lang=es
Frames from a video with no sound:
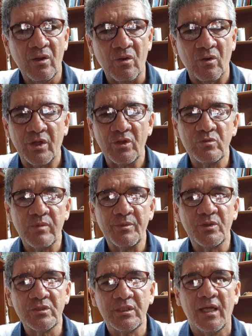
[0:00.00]
Con ellos
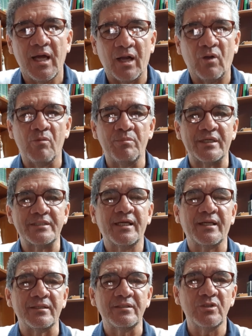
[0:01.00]
vamos a
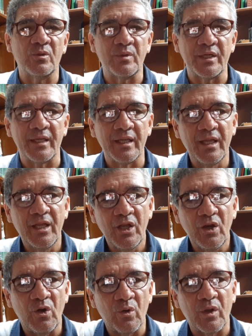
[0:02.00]
conversar sobre
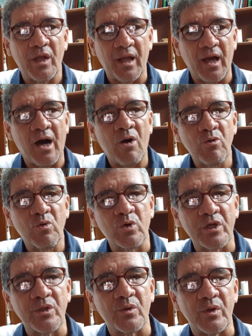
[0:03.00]
lo que ha
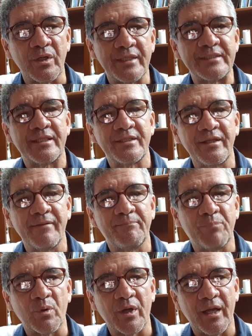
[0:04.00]
ocurrido en este
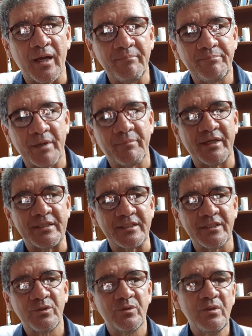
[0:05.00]
tiempo que han
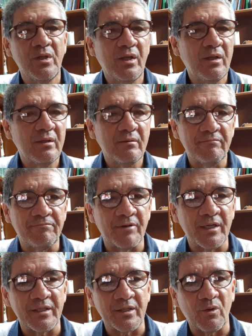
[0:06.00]
permanecido
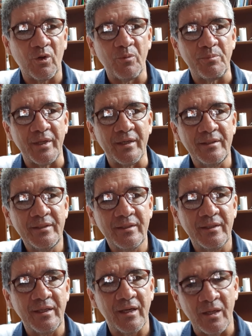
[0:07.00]
fuera de Colombia,
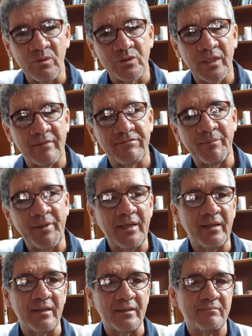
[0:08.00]
lejos de la
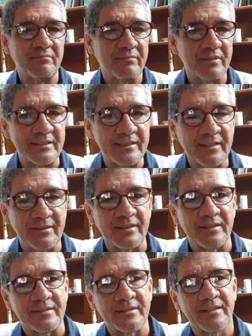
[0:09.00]
familia,
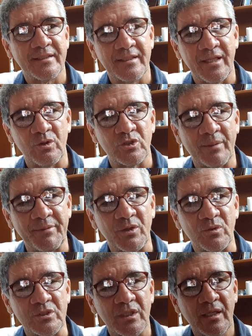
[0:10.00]
distantes de los
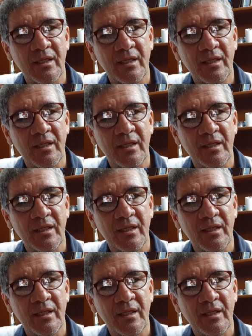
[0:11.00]
amigos.